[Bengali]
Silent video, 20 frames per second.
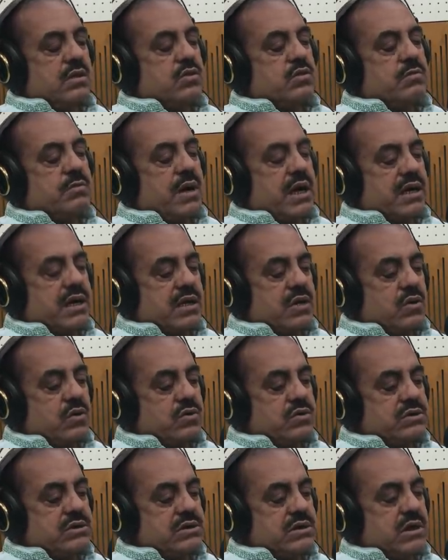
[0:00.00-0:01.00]
তো
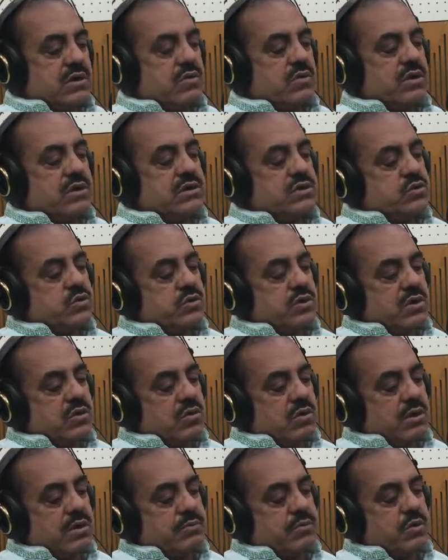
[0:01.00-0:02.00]
মানিকগঞ্জে ওখানে শুটিং
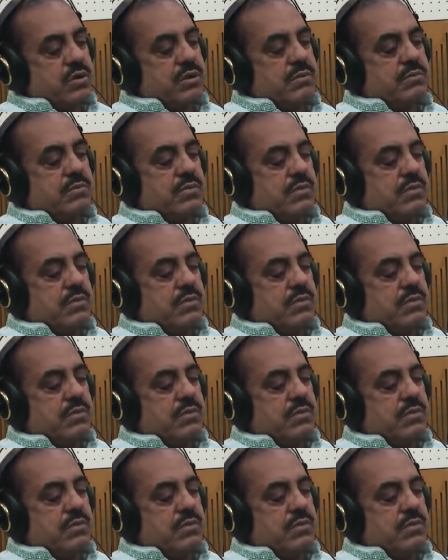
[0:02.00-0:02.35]
করার পরে